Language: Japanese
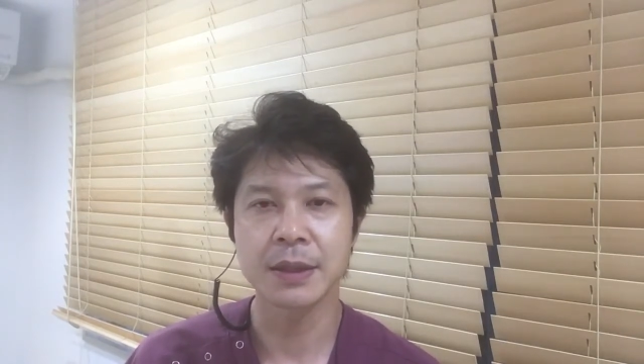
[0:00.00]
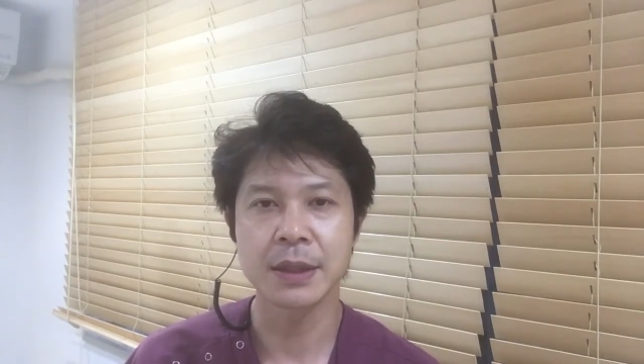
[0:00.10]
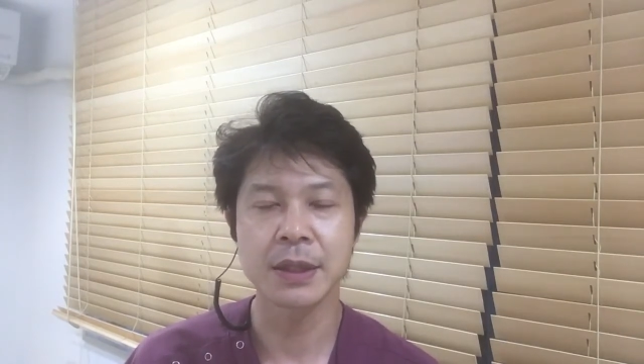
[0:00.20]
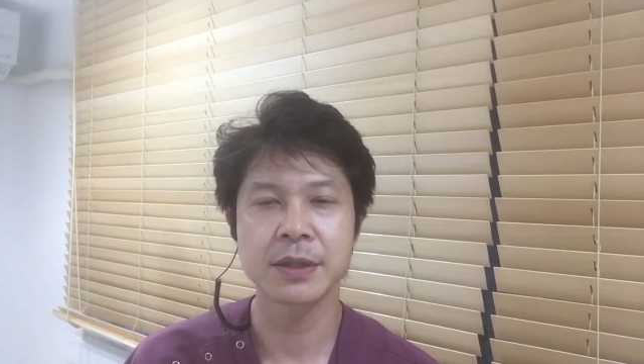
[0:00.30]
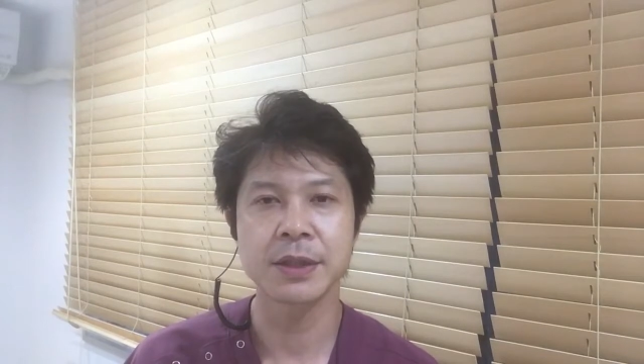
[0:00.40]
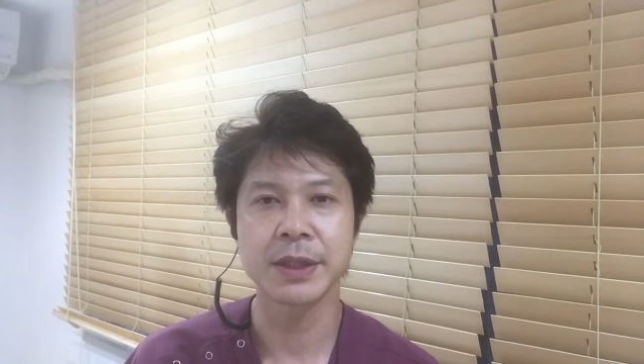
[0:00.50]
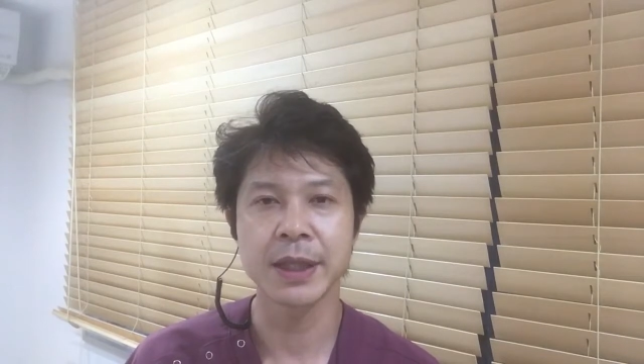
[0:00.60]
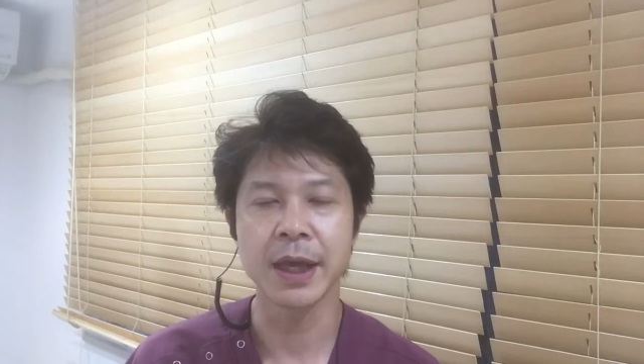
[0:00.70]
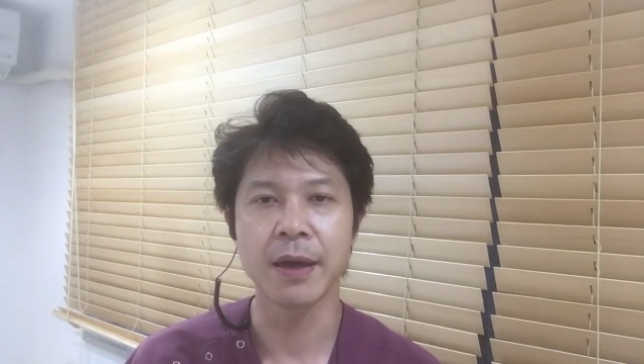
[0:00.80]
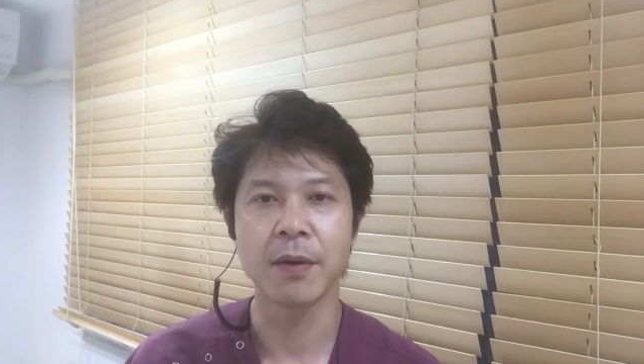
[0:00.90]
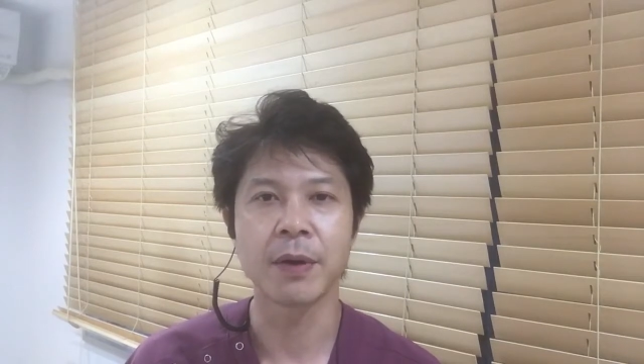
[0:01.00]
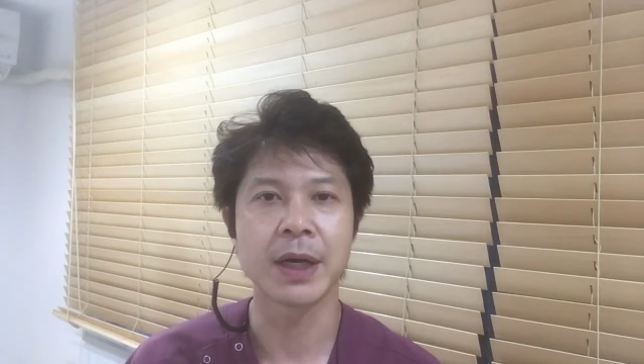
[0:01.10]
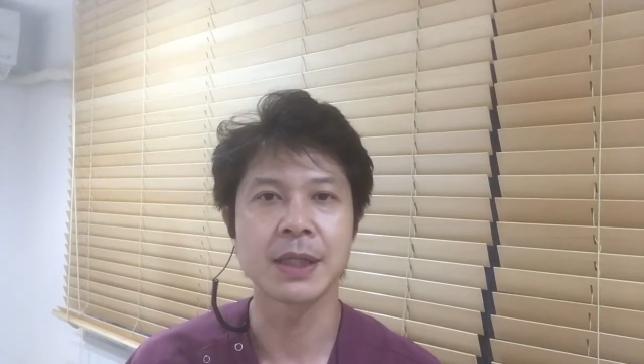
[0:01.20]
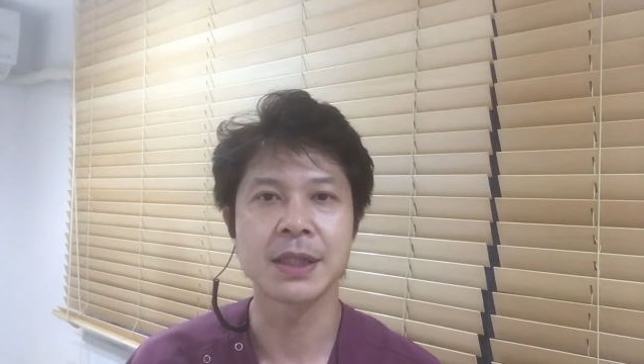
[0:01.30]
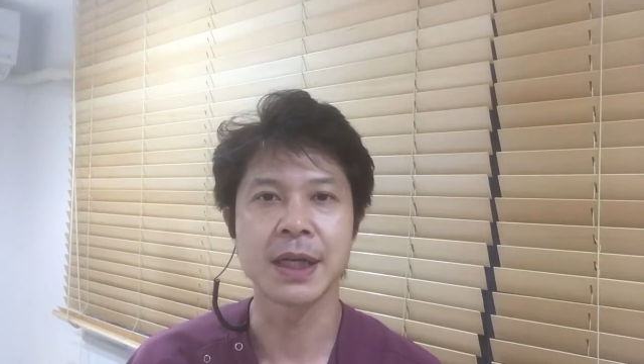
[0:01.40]
についてお
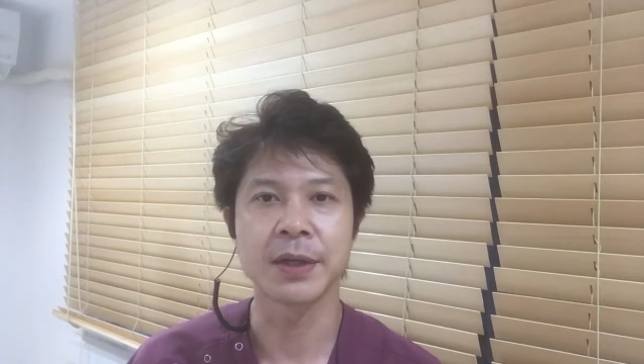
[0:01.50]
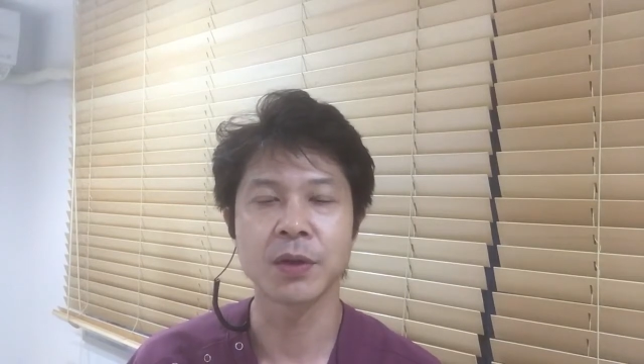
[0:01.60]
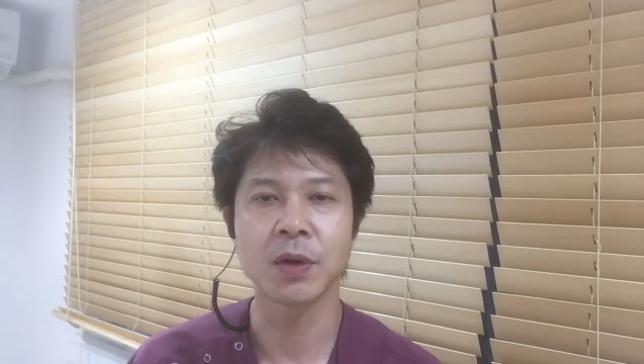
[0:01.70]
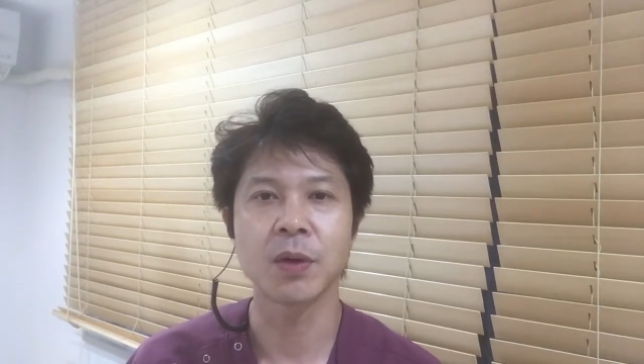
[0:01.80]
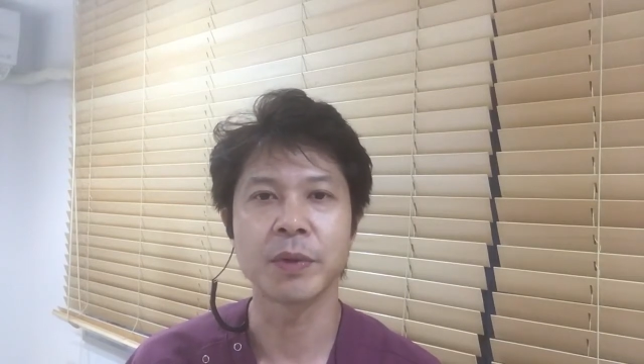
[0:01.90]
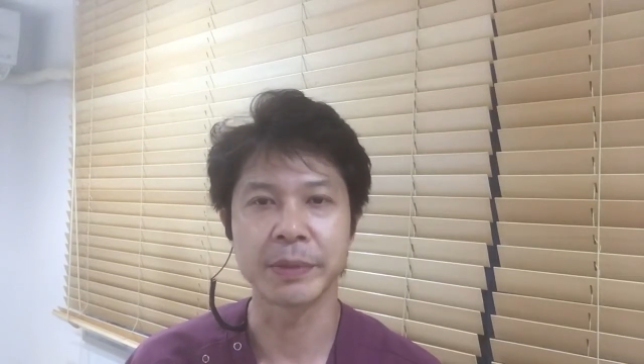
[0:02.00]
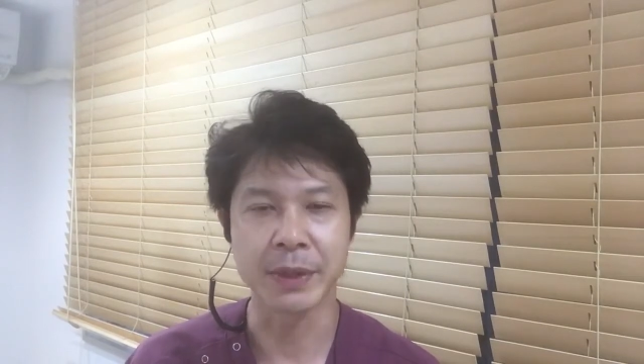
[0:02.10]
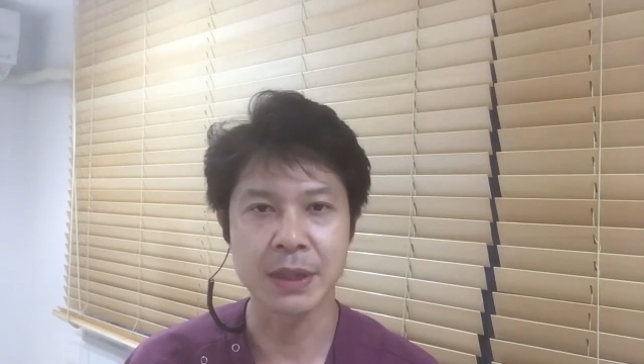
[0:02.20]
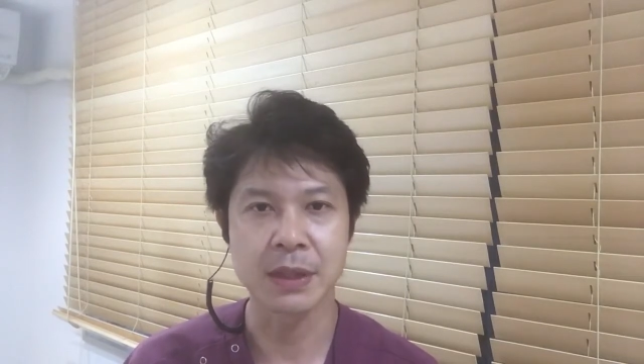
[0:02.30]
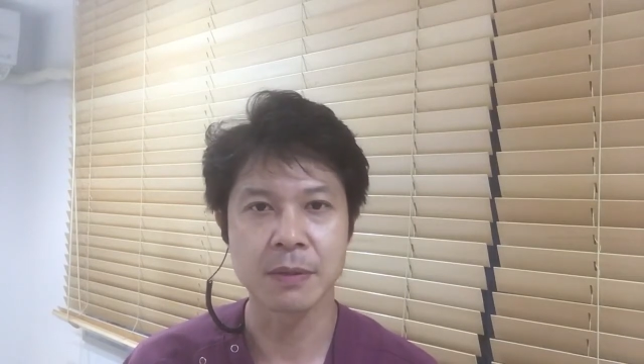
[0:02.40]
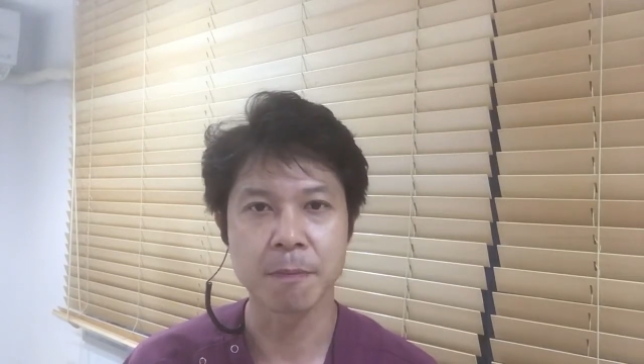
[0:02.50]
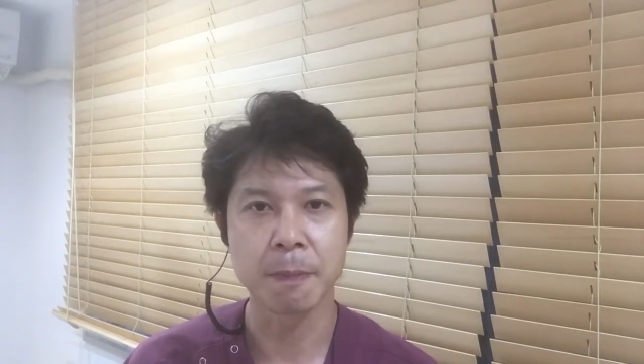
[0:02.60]
話したいと思います。